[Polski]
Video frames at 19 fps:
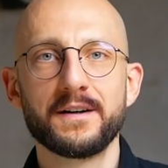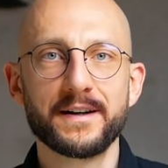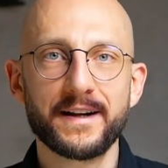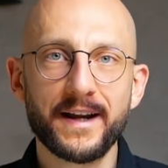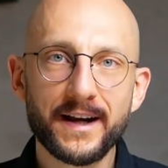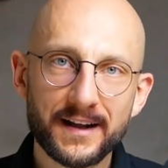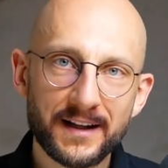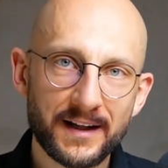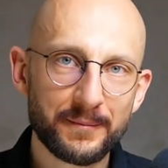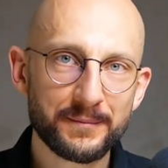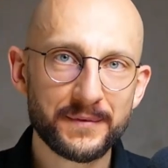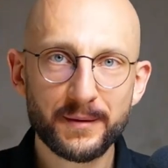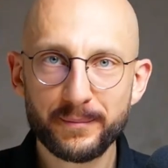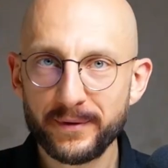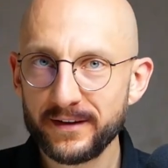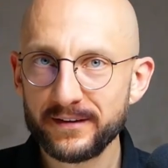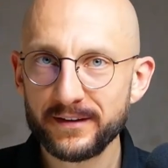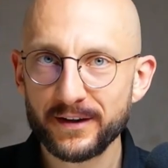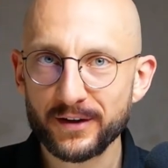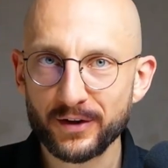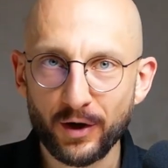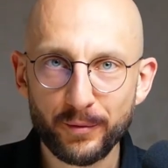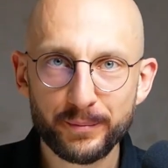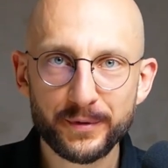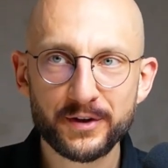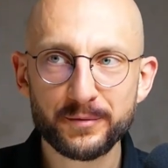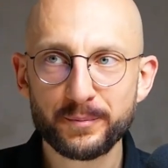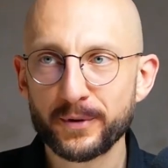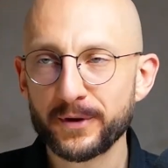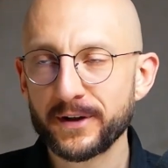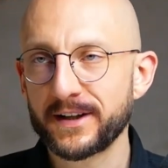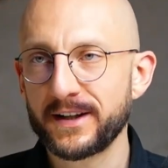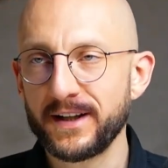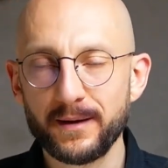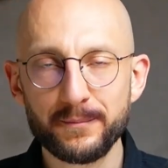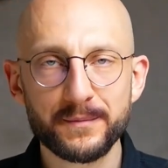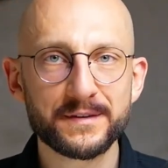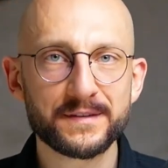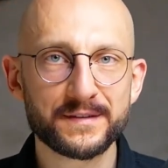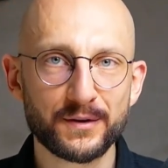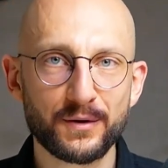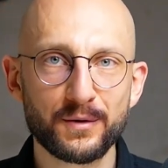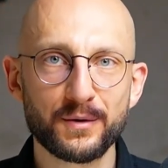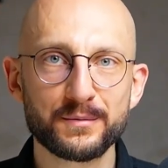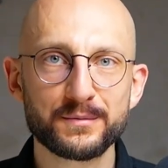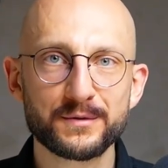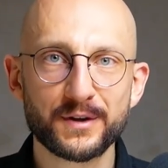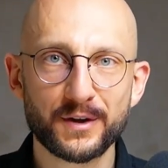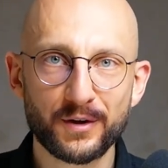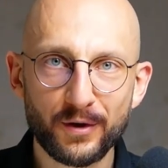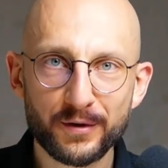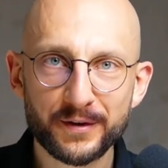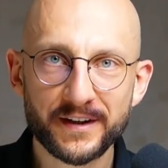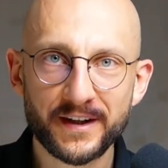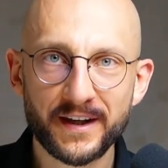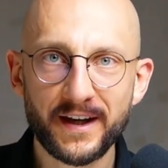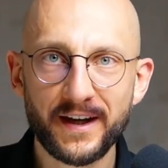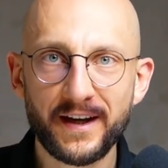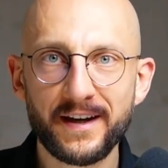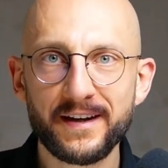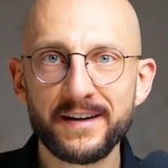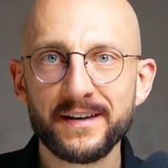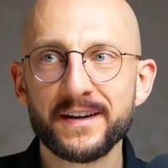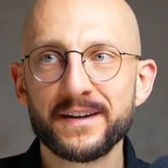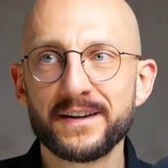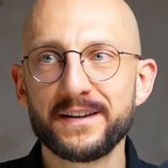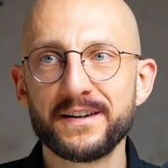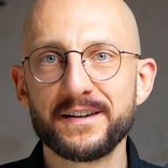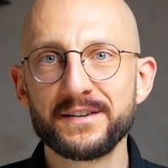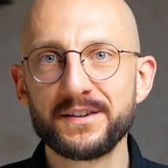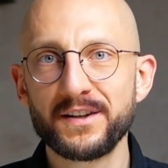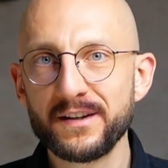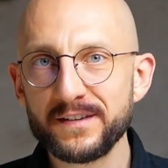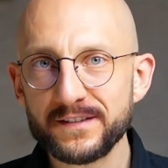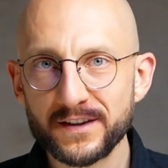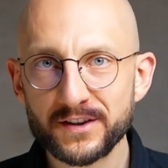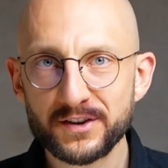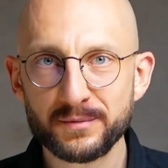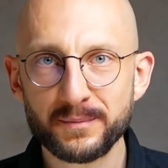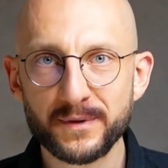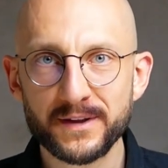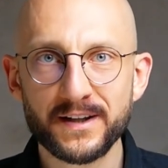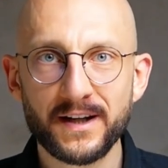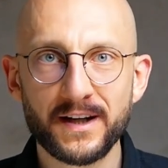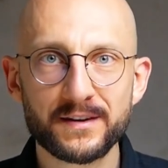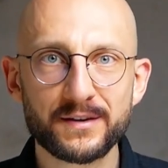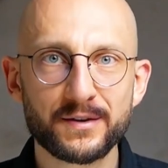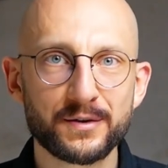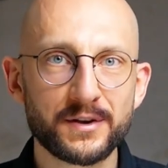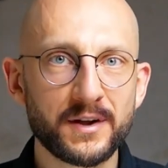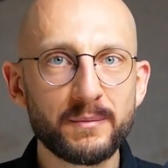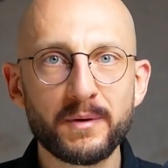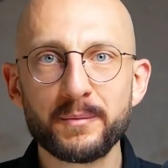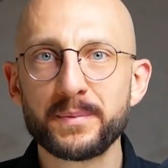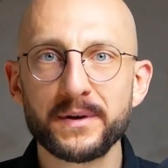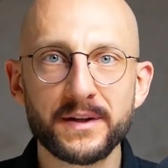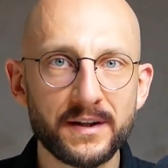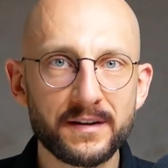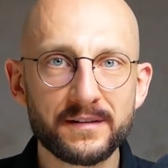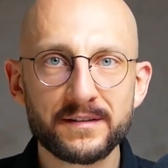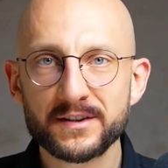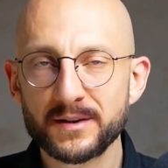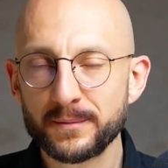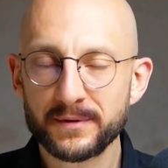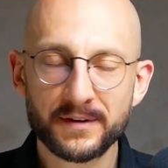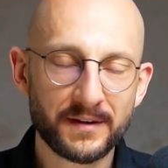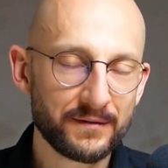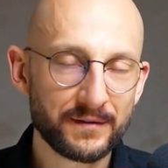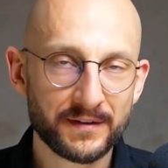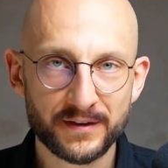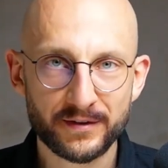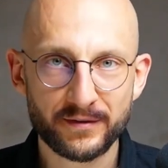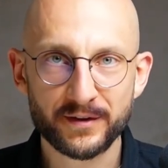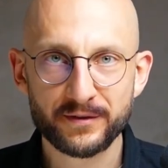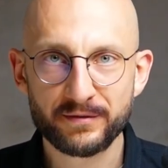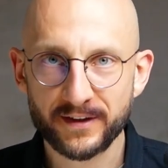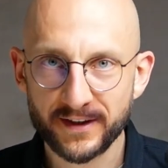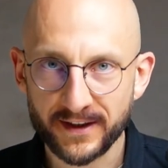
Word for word: reklam nie będę robić, bo reklamy są drogie, e, nie stać mnie na to, nie mam pieniędzy, żeby zainwestować w